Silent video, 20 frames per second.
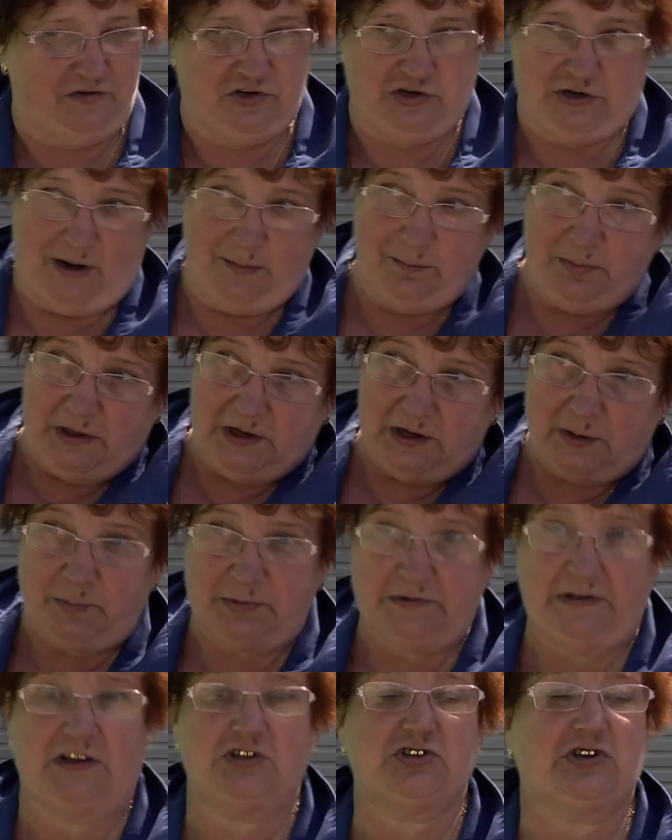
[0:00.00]
Вчера берег
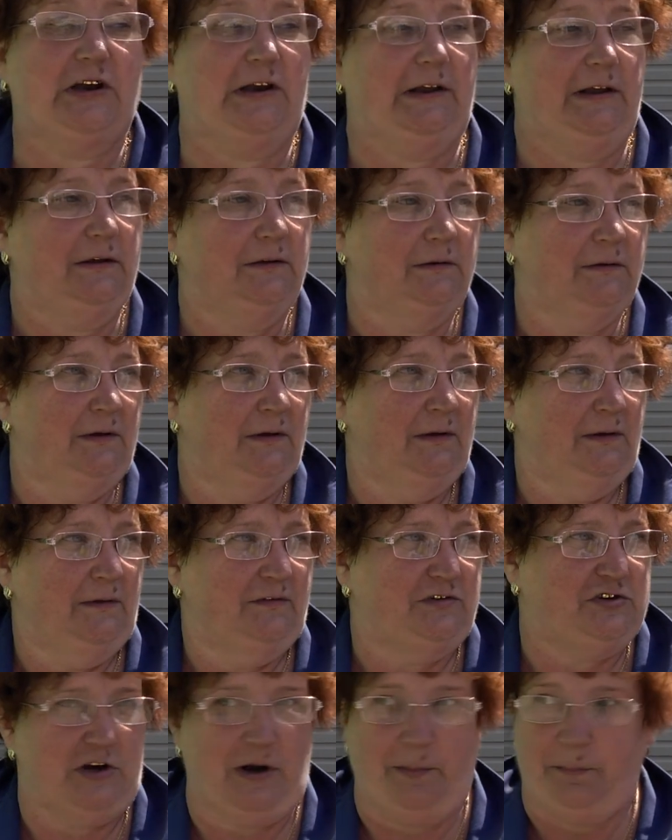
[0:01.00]
подожгли.
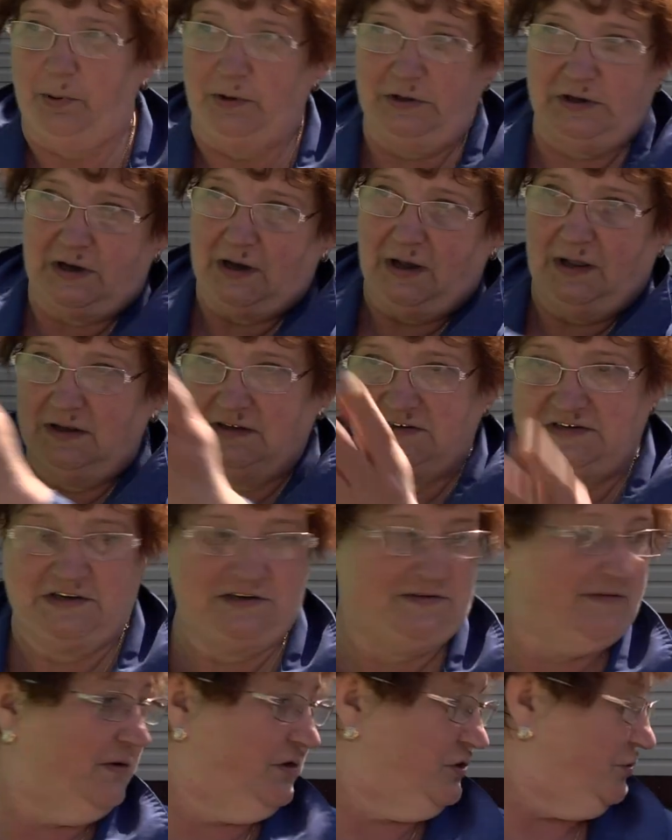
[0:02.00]
Вчера полыхало
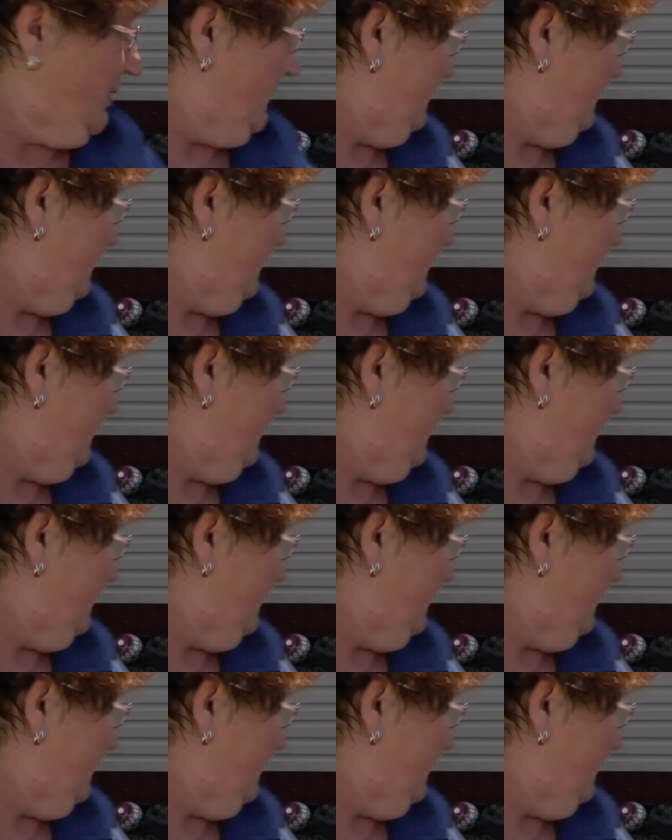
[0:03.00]
здесь. Видите, у